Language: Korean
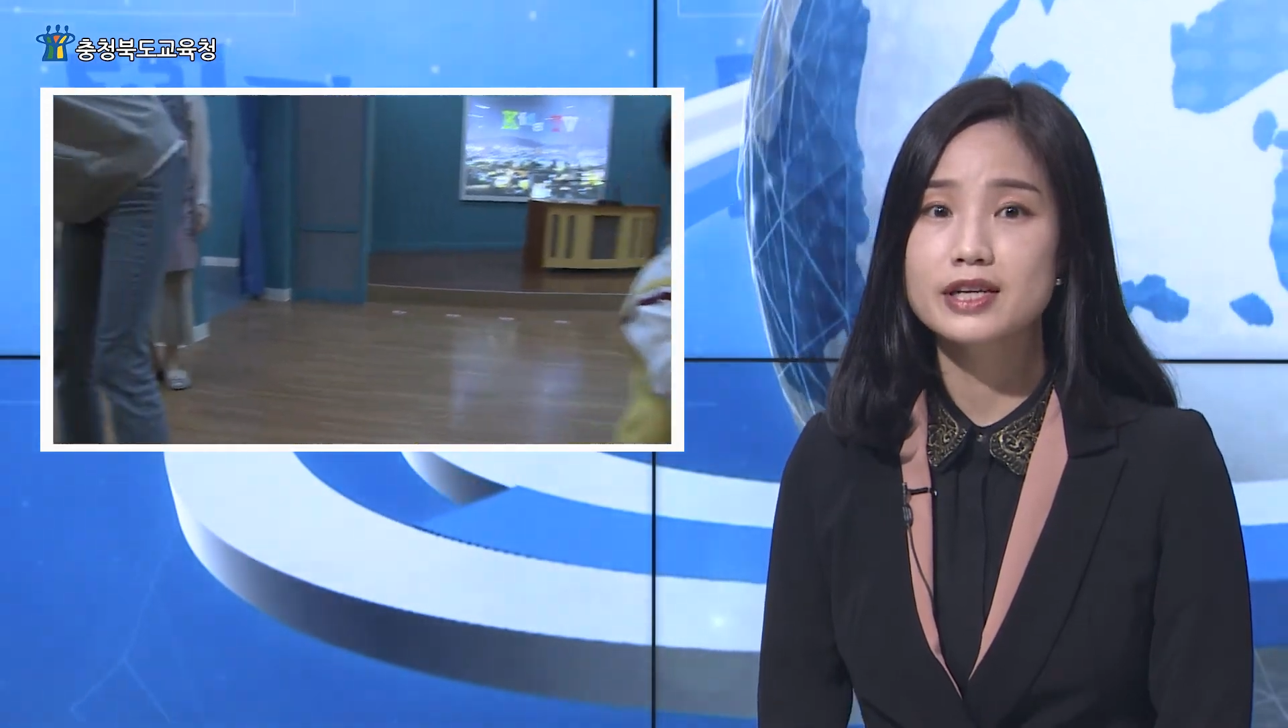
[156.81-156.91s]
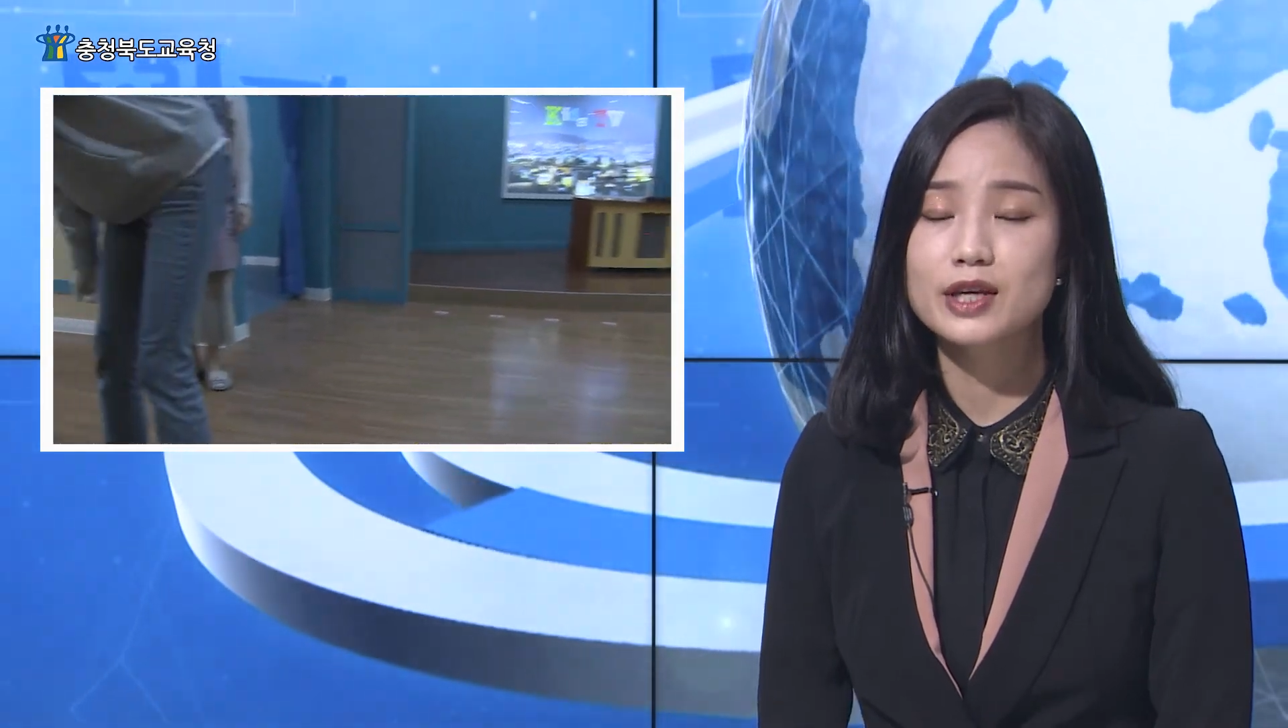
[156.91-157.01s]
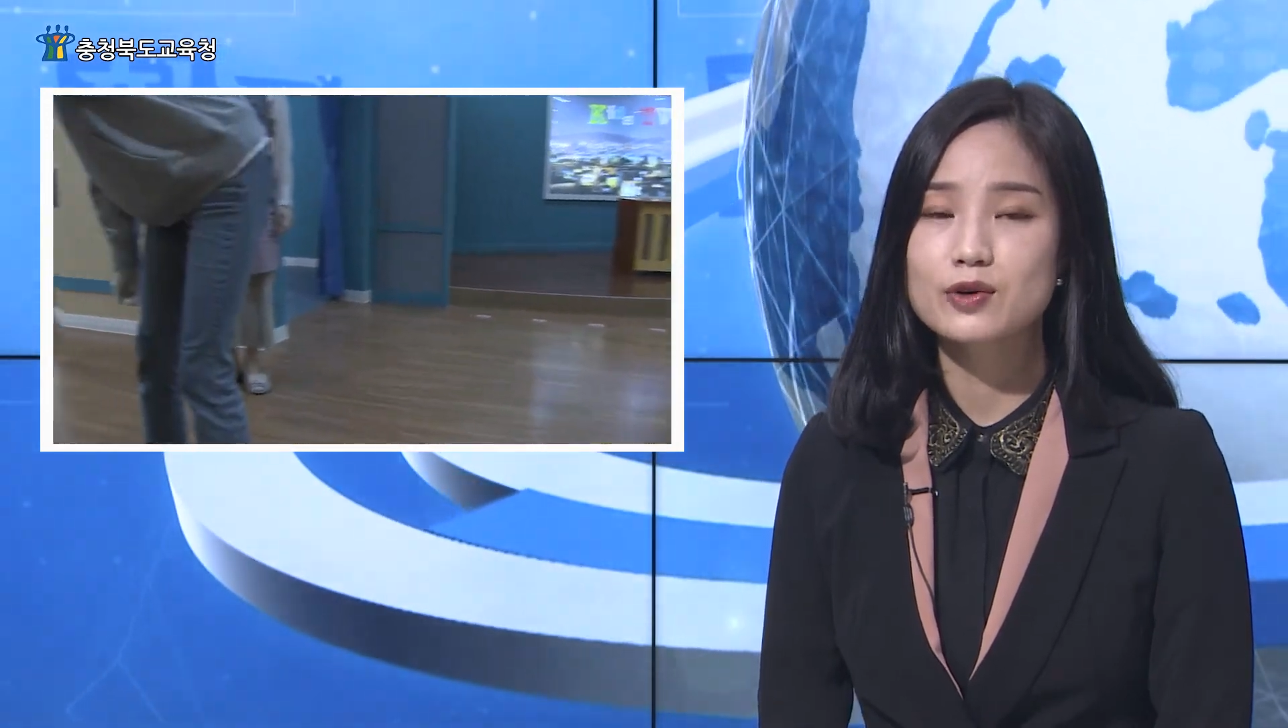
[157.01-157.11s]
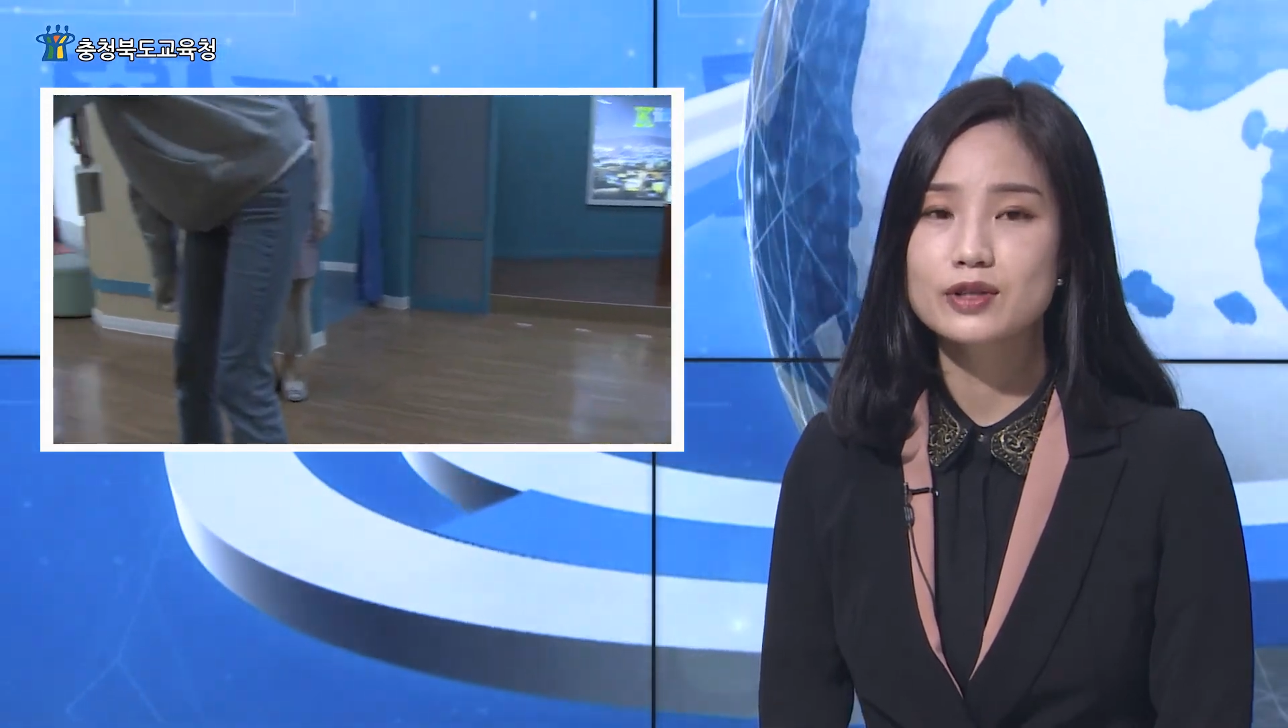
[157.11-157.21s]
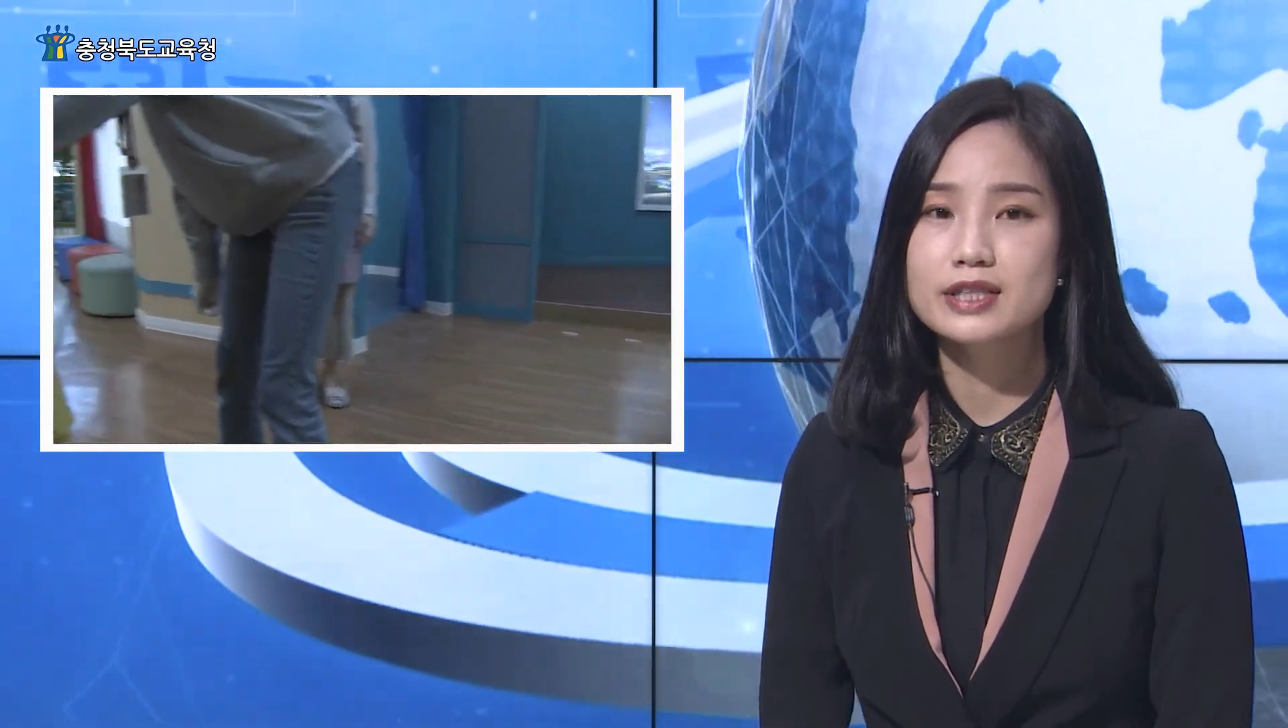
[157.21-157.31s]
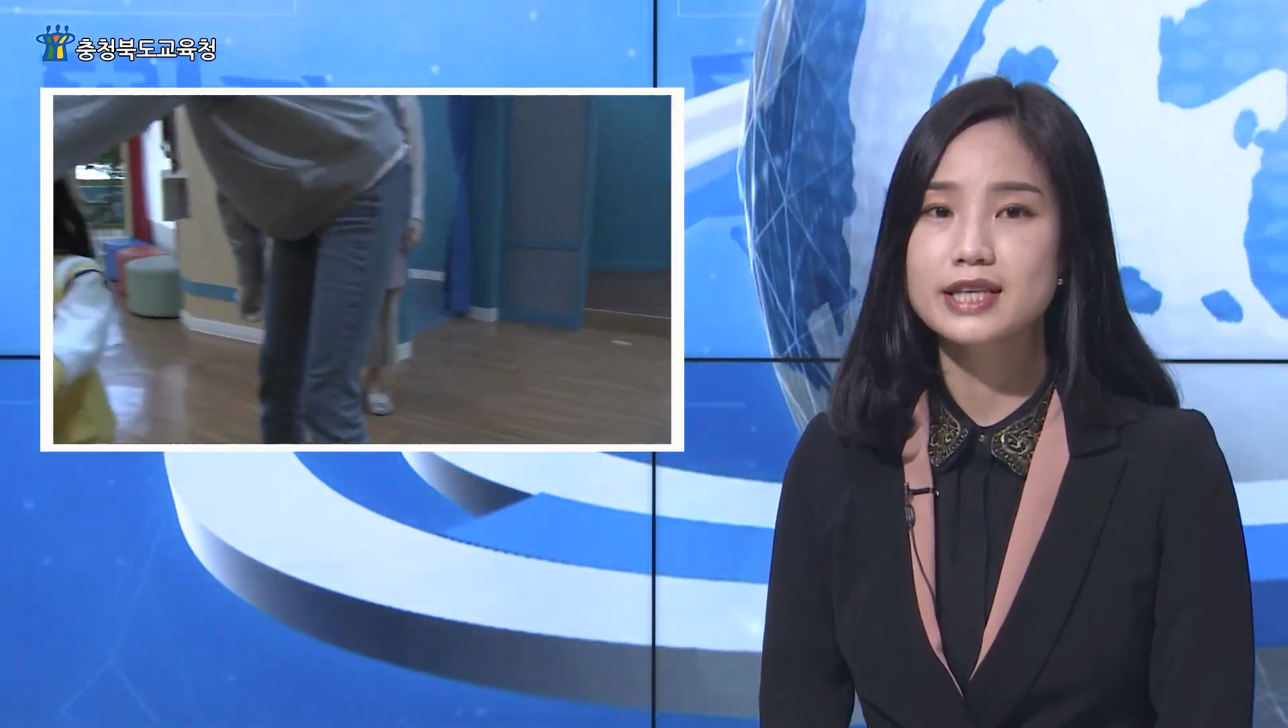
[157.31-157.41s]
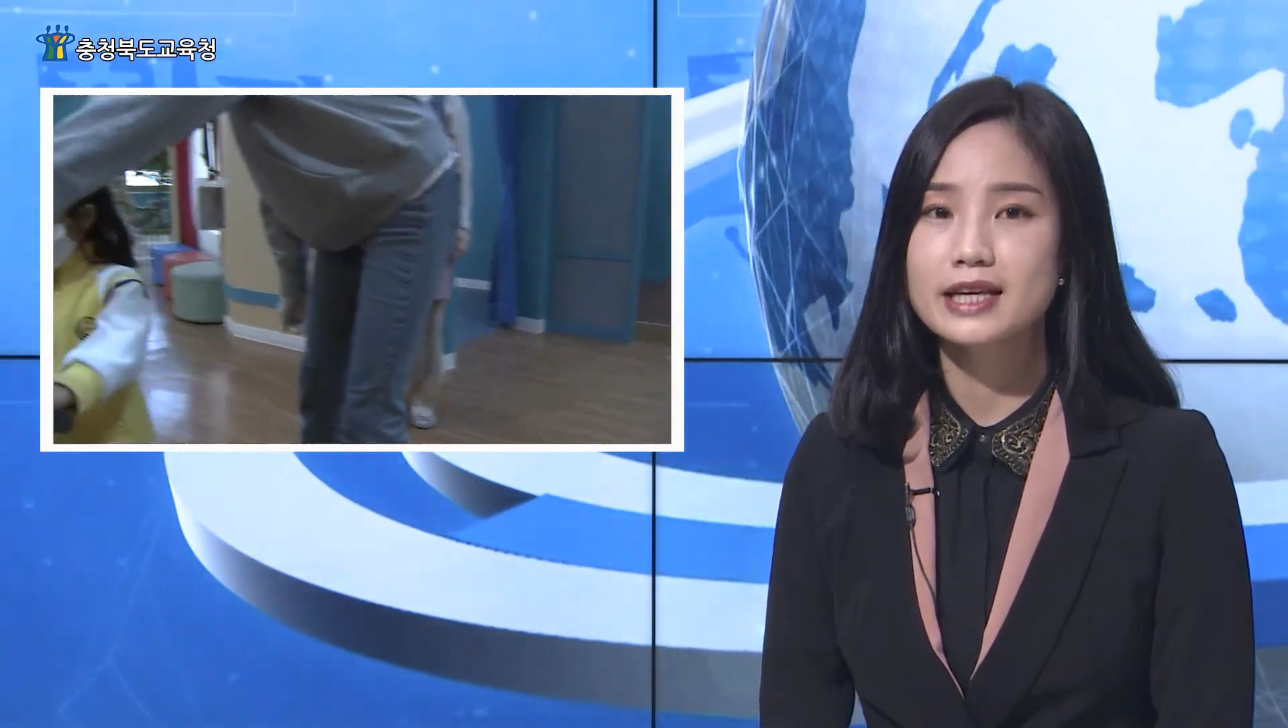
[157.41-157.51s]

키우는